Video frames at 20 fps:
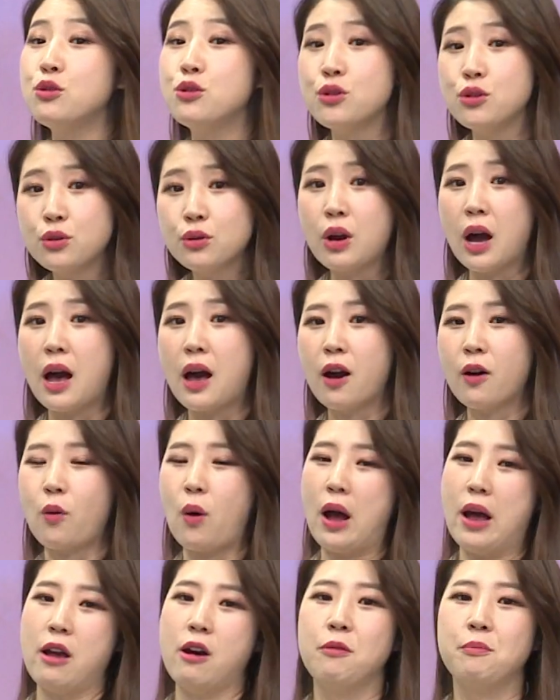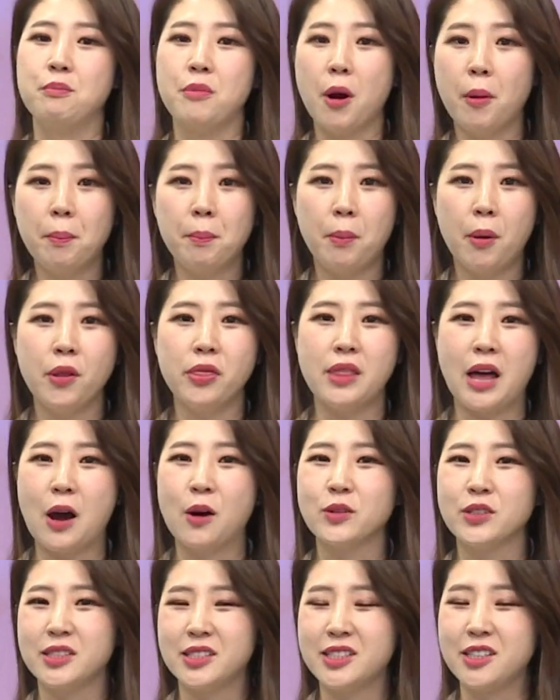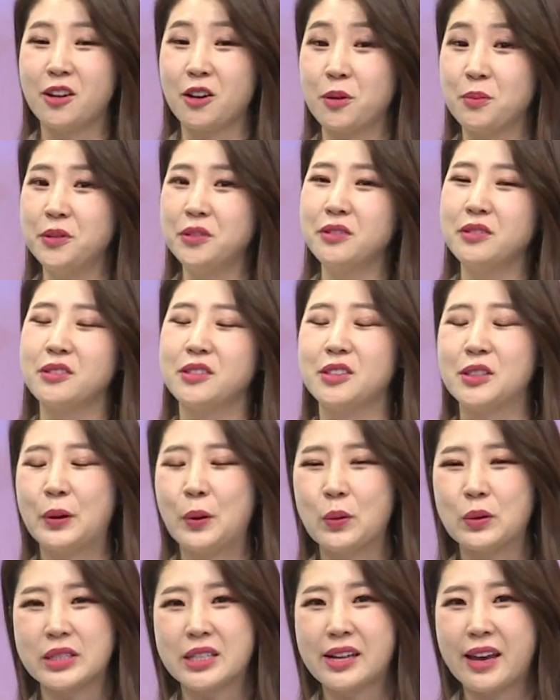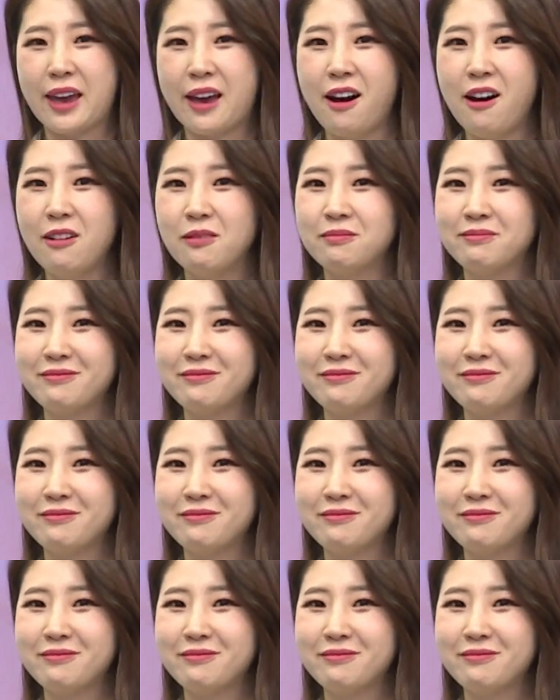d u 가 과연 몇 번 나오는지 여러분 듣고 오실게요.